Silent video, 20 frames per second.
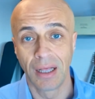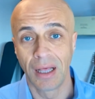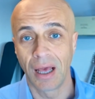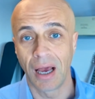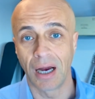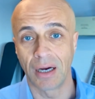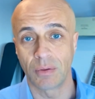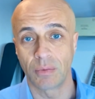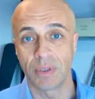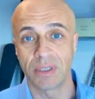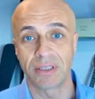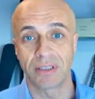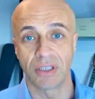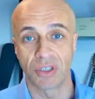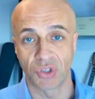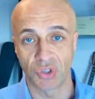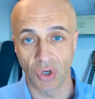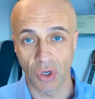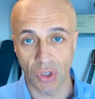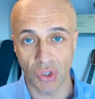a questi
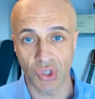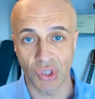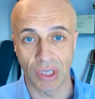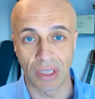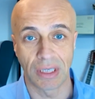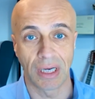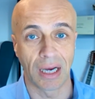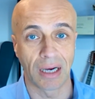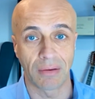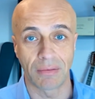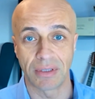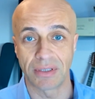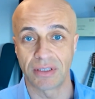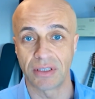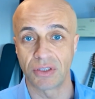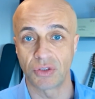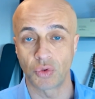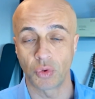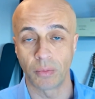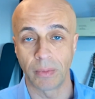social, a questi
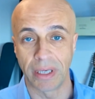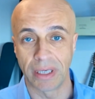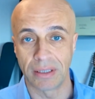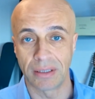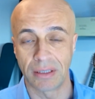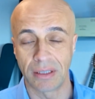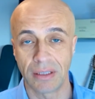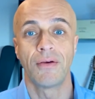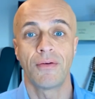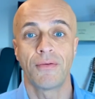strumenti,